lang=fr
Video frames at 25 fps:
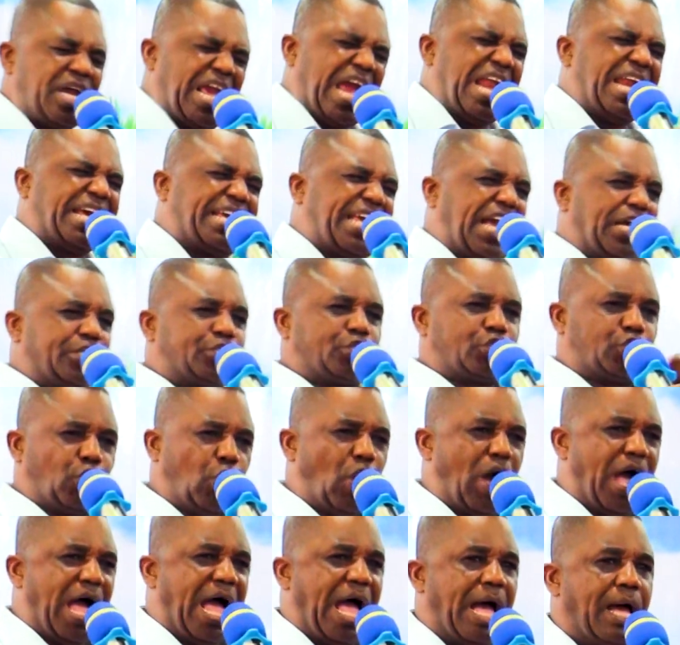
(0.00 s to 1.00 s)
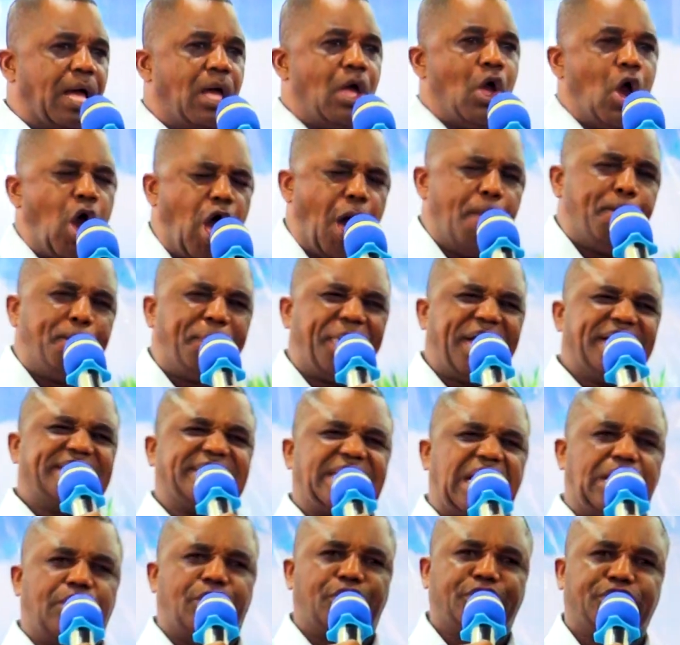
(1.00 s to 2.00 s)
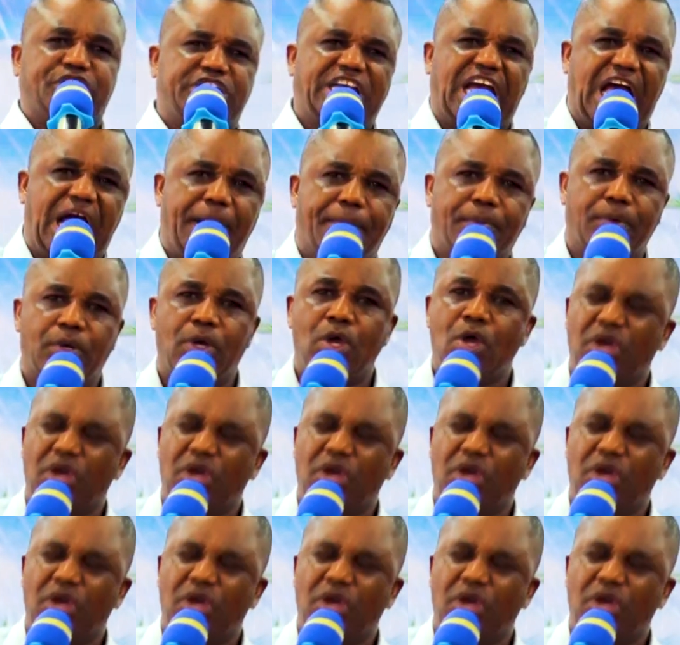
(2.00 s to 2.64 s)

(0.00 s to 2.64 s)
quel que soit, on prise dans le diable,